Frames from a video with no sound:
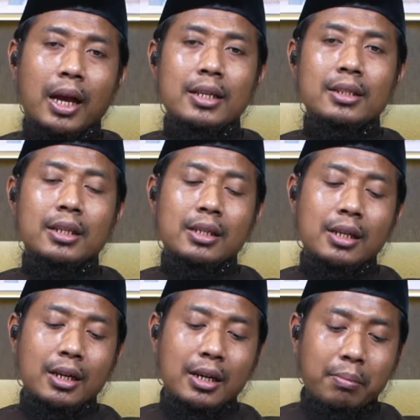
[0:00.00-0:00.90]
Hanya
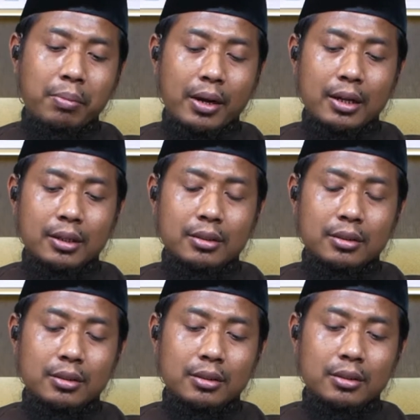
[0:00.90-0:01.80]
saja kenapa
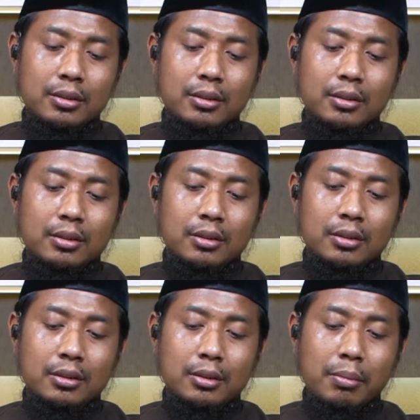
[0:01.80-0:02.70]

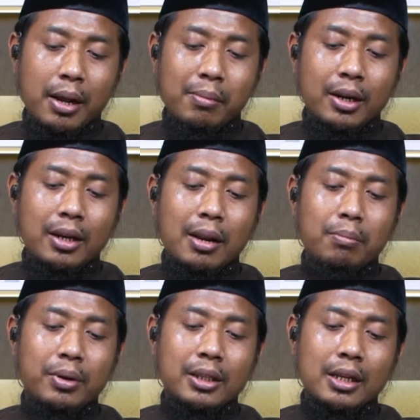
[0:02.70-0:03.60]
sebagaimana
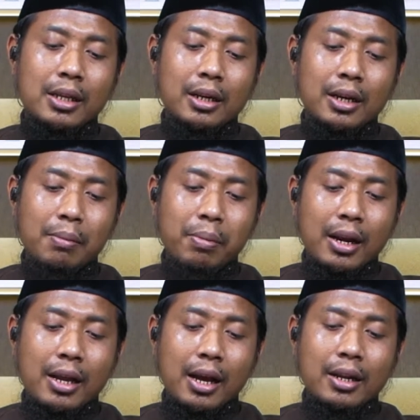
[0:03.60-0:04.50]
dalam pertanyaan
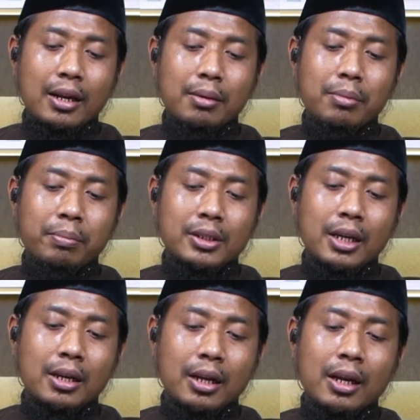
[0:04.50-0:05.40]
kenapa anak-anak lebih
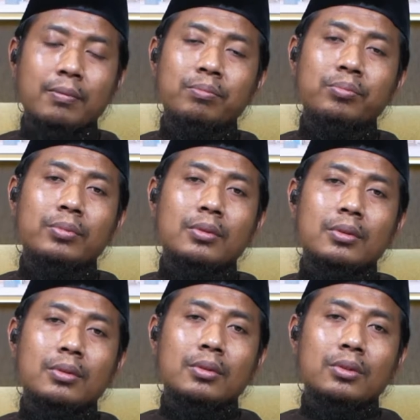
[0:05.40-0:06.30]
percaya dengan
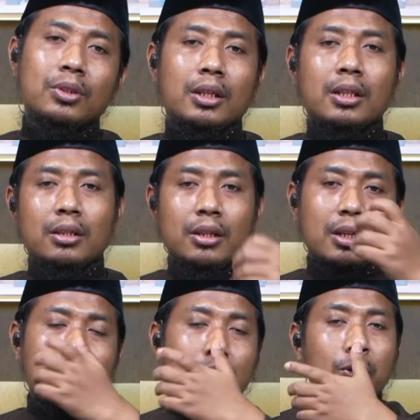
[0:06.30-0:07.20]

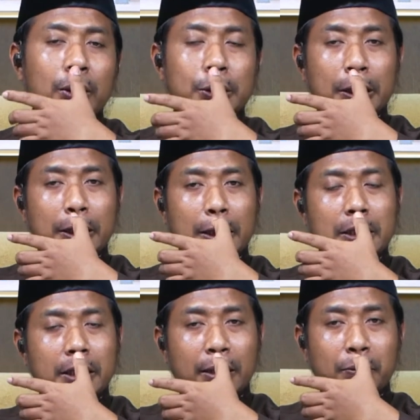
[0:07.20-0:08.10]
cerita-cerita
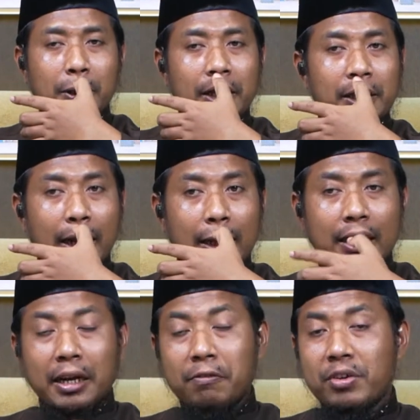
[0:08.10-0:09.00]
cerita-cerita mungkin kita
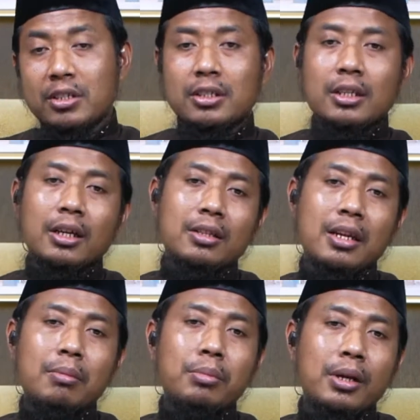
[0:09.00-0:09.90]
katakan fiksi yang
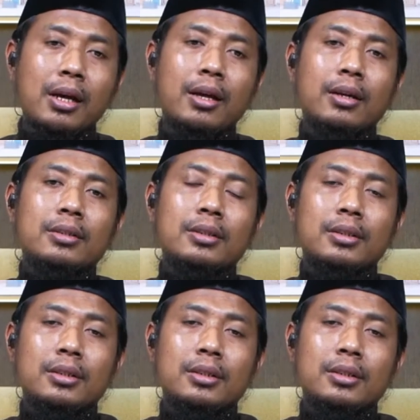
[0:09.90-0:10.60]
tidak benar